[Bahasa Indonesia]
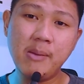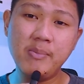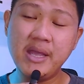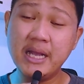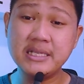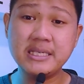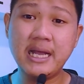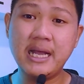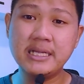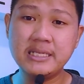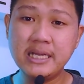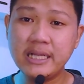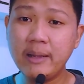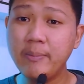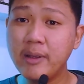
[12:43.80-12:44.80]
biasa
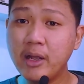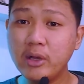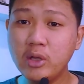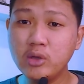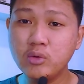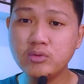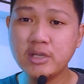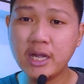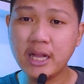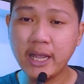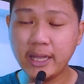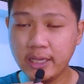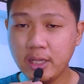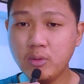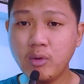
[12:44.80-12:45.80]
aja, tapi kalau untuk jarak
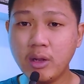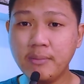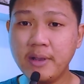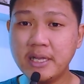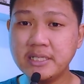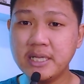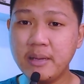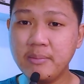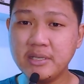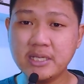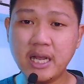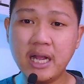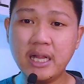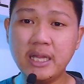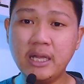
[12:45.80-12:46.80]
ini luar biasa
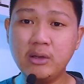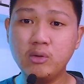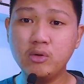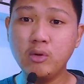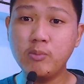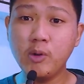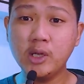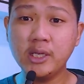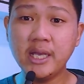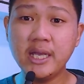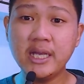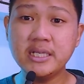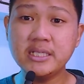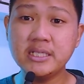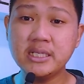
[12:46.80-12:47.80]
bisa kalian untuk
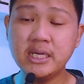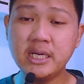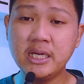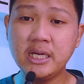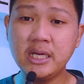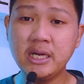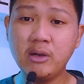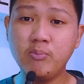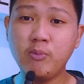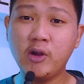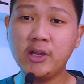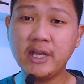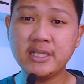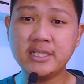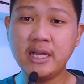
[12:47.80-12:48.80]
podcast, uh,
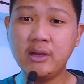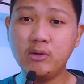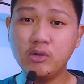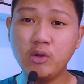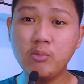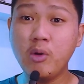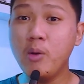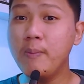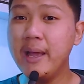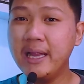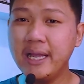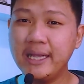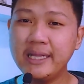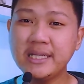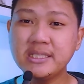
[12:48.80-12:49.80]
podcast yang untuk mobile
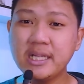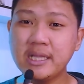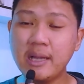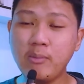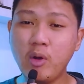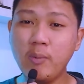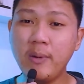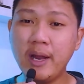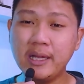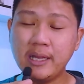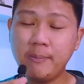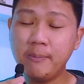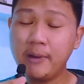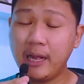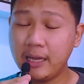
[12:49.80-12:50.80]
ya kita cerita mobile.
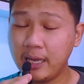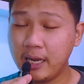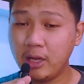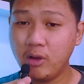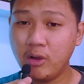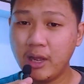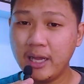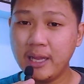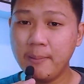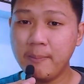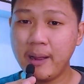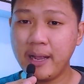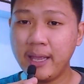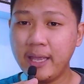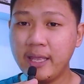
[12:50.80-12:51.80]
Tapi karena kalau kalian
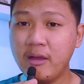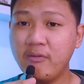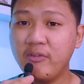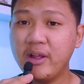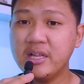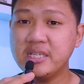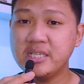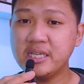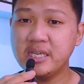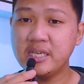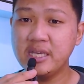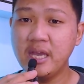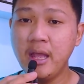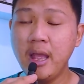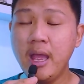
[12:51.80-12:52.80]
pakai yang versi